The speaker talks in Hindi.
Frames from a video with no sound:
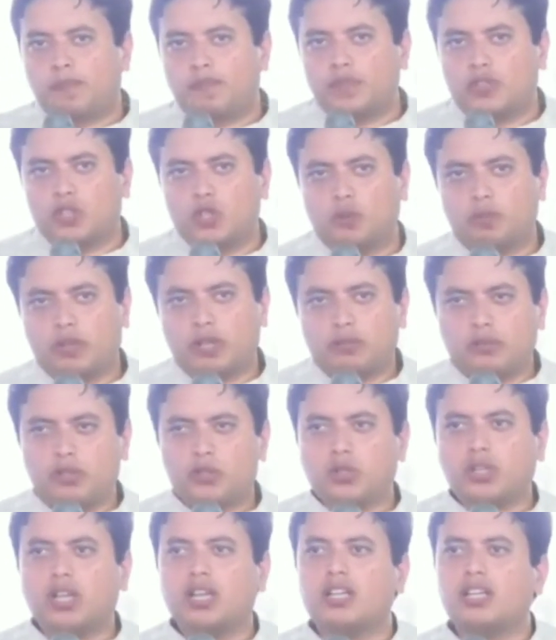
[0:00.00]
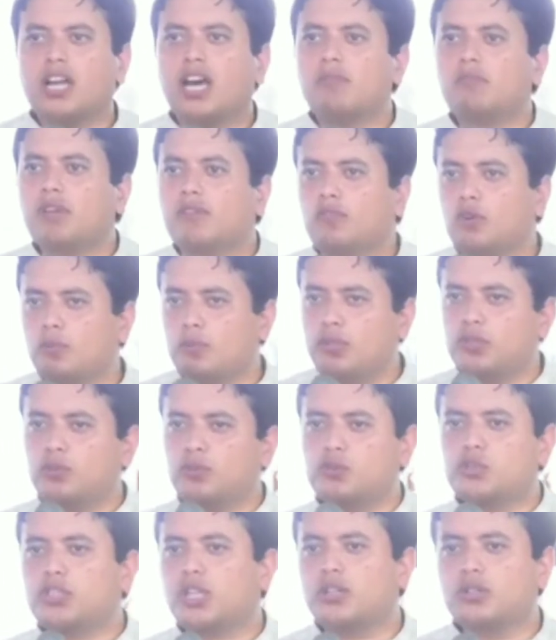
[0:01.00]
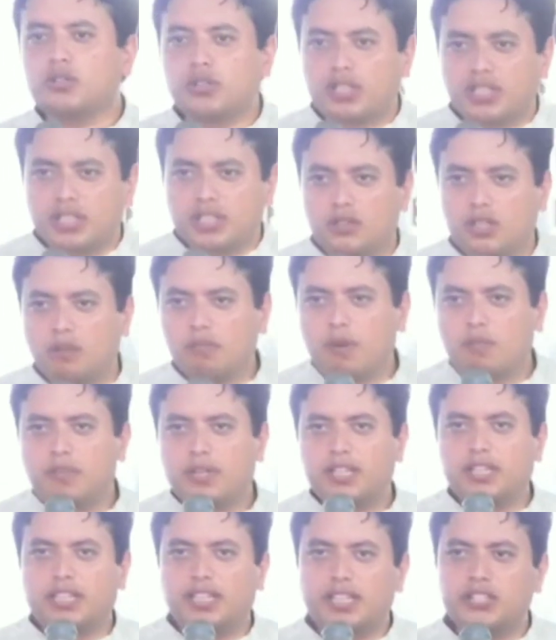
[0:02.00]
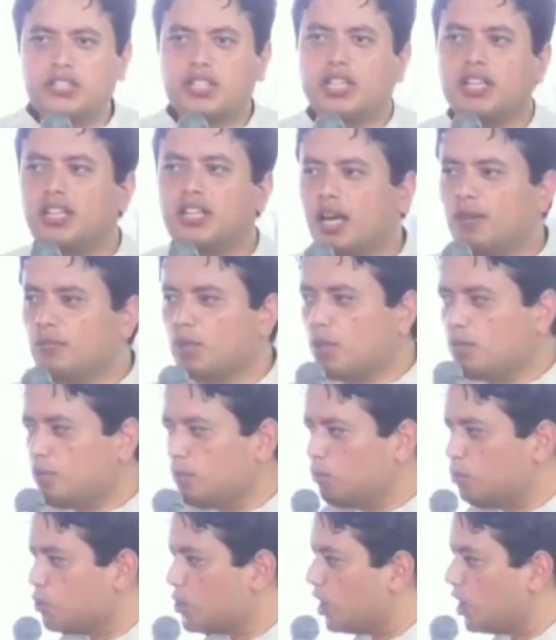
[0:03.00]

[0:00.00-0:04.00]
जो परमेश्वर का नाम है वो भी ऊंचा हो रहा है और हम अपने देश के नाम को भी ऊंचा